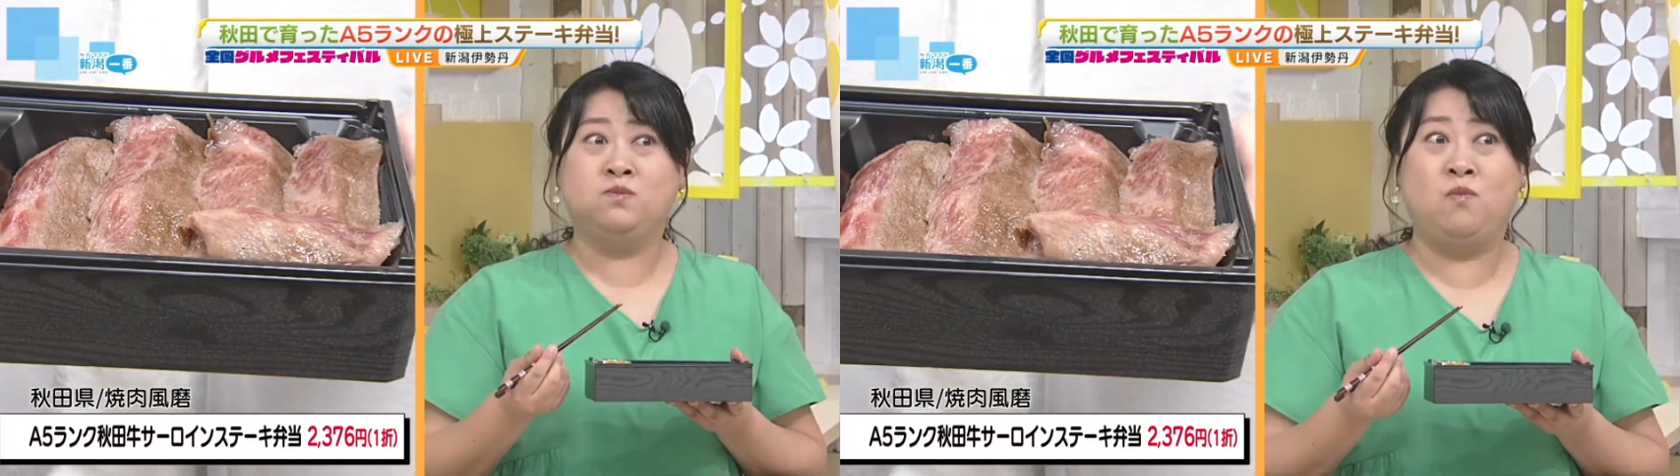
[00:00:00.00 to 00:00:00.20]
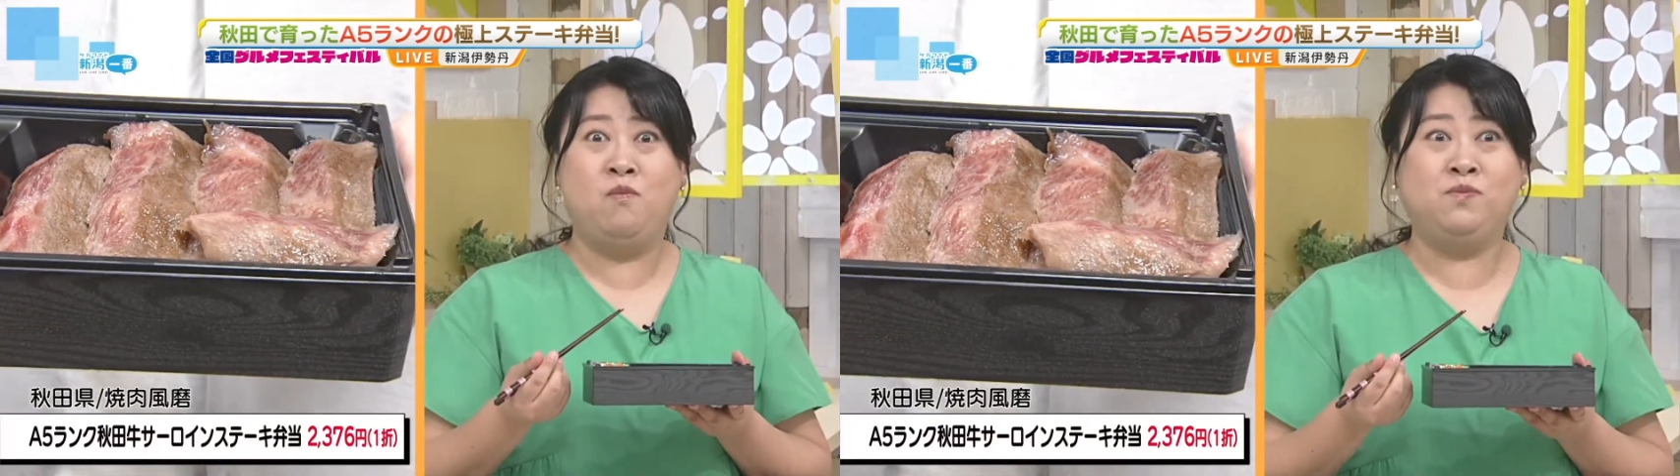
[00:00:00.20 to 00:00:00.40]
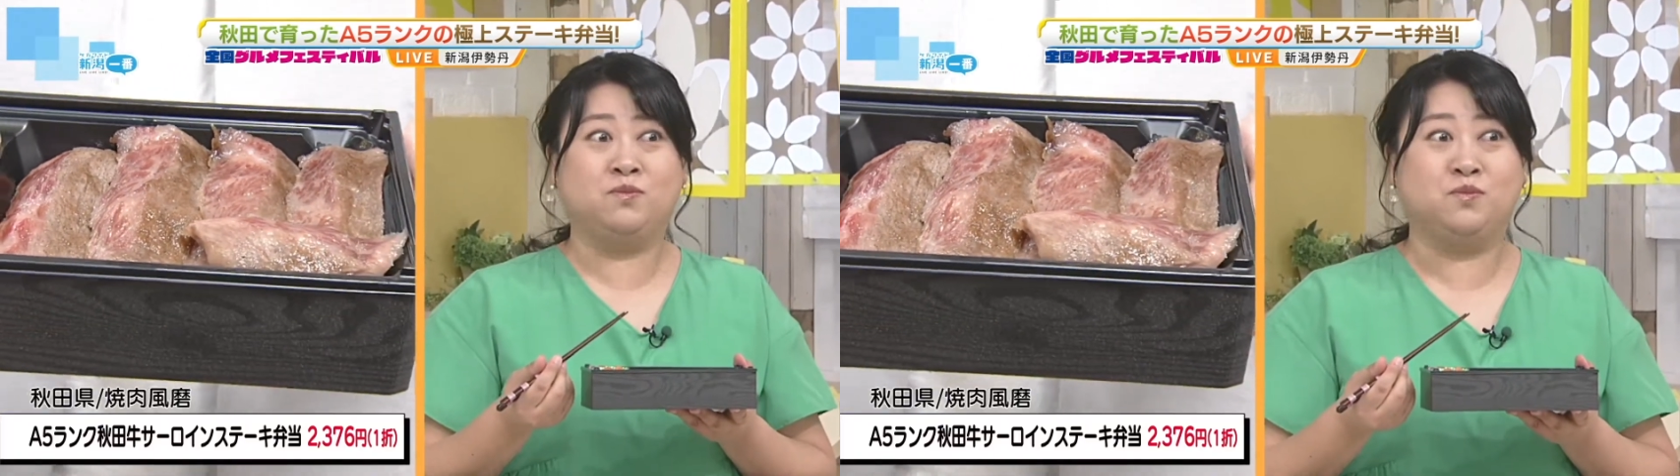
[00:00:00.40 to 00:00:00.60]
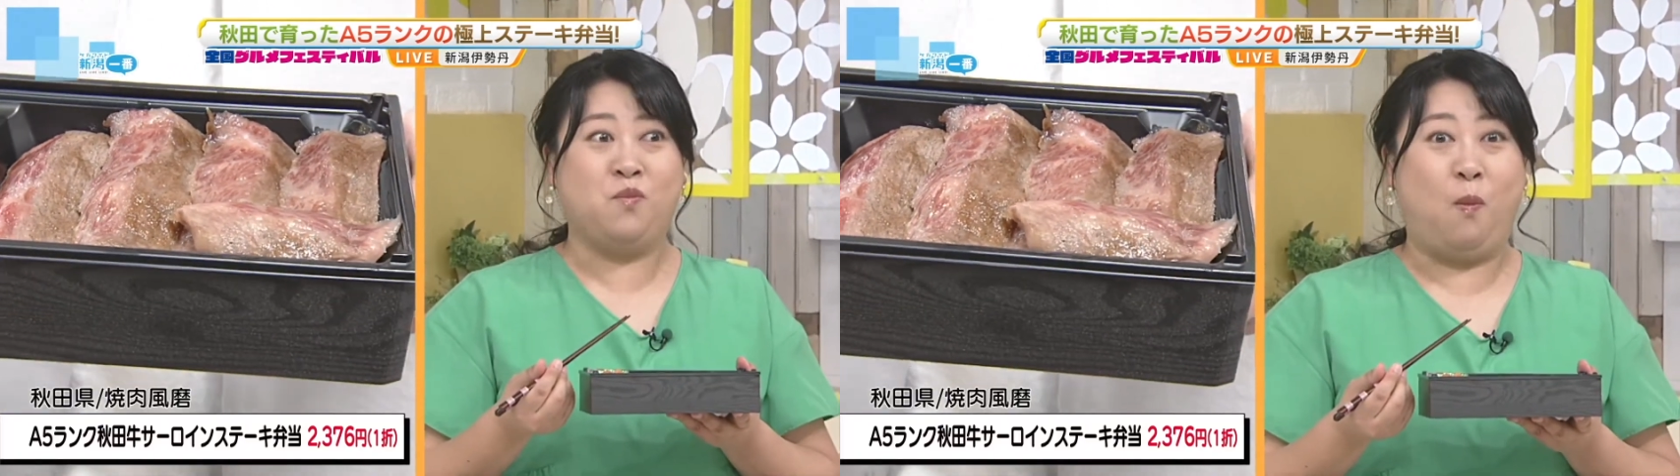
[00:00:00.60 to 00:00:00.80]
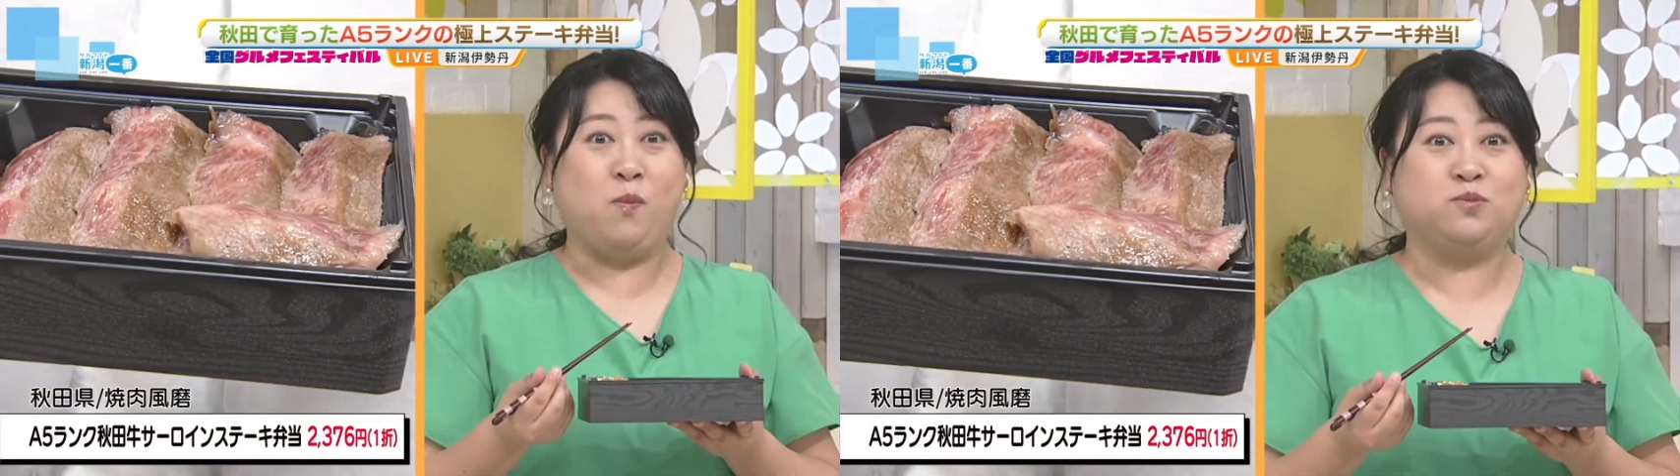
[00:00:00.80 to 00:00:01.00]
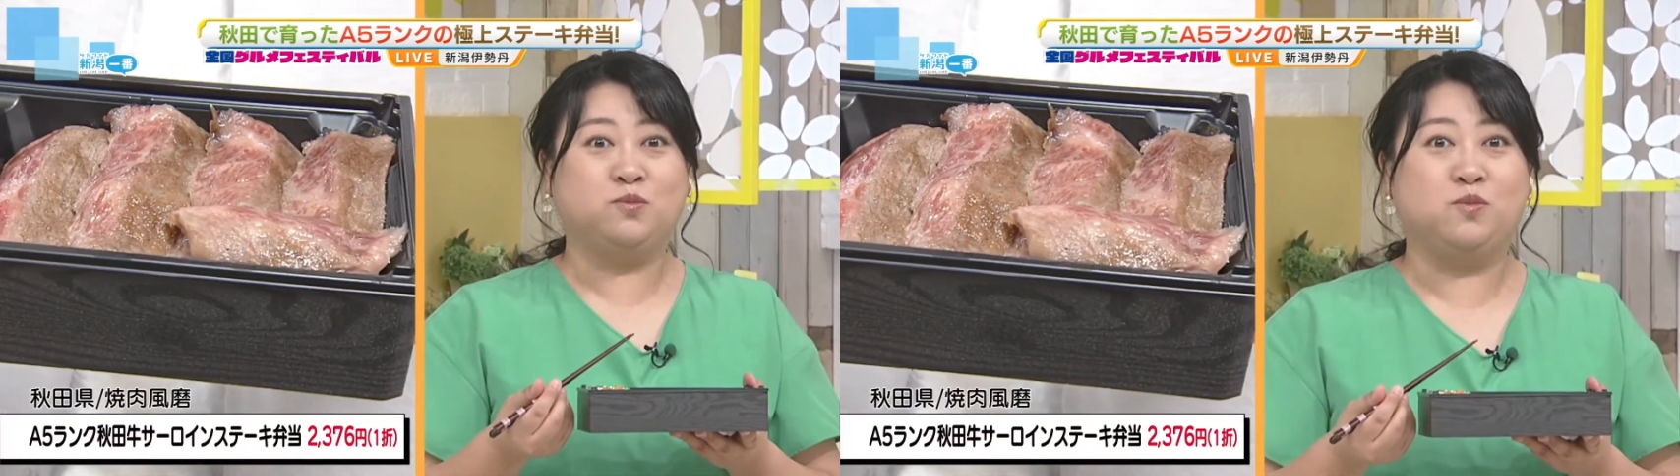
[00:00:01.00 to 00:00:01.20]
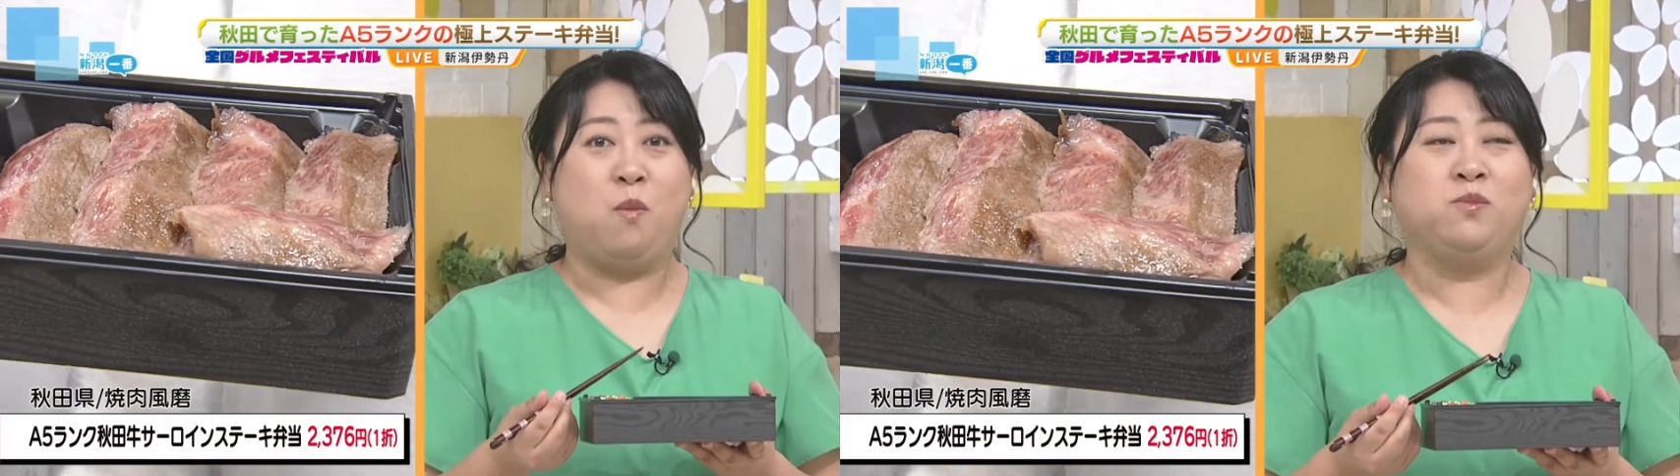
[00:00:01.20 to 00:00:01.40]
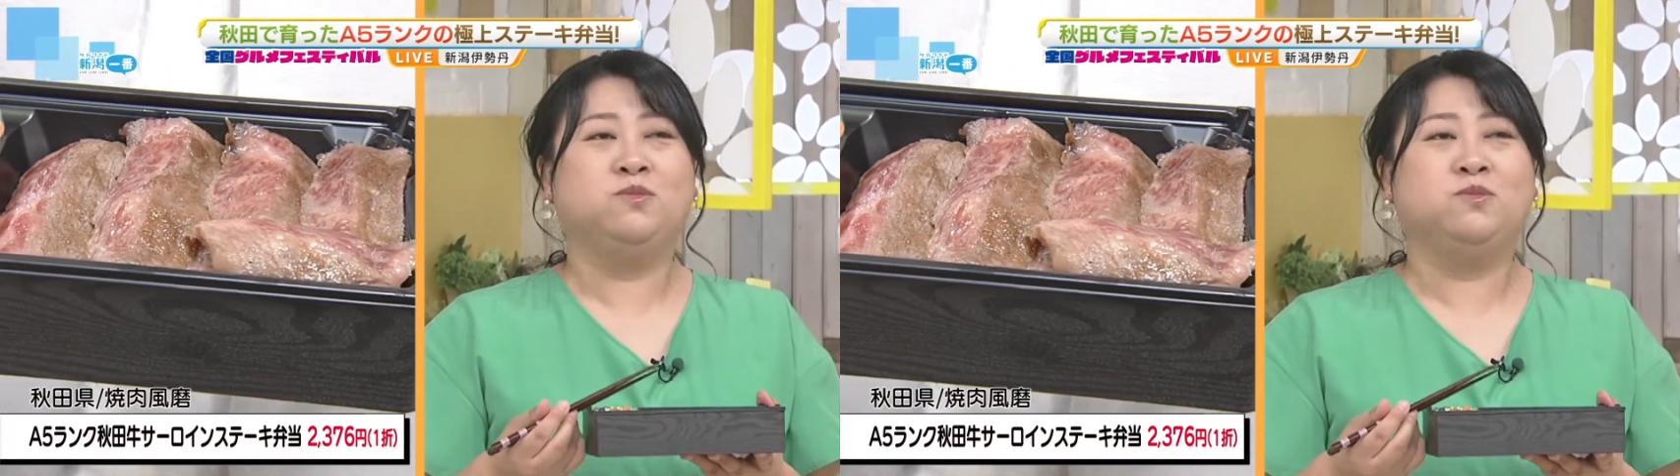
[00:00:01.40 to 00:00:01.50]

ほら、一